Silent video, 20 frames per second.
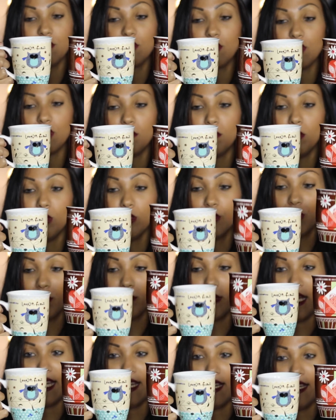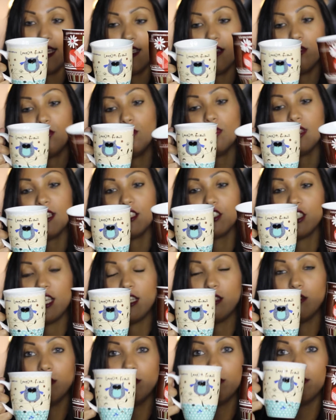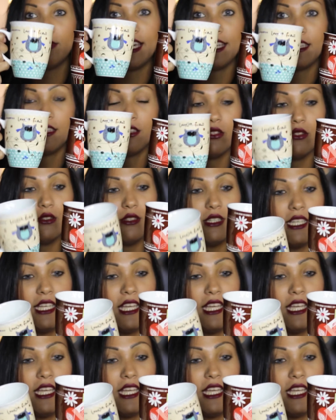sono molto belle, una c'è il guffetto